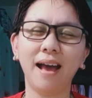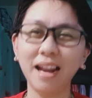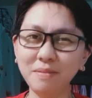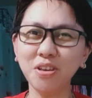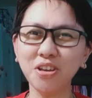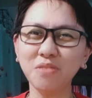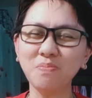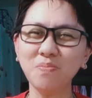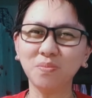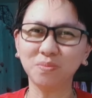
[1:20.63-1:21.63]
alam niyo yung,
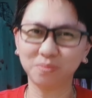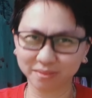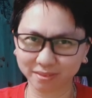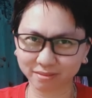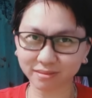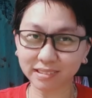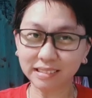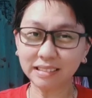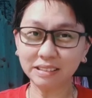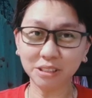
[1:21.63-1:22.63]

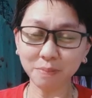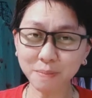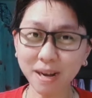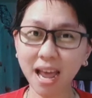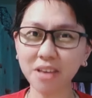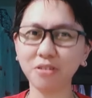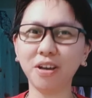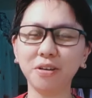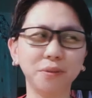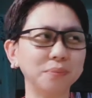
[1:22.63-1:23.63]
syempre malayo
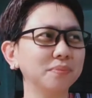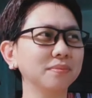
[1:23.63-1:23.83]
kayo.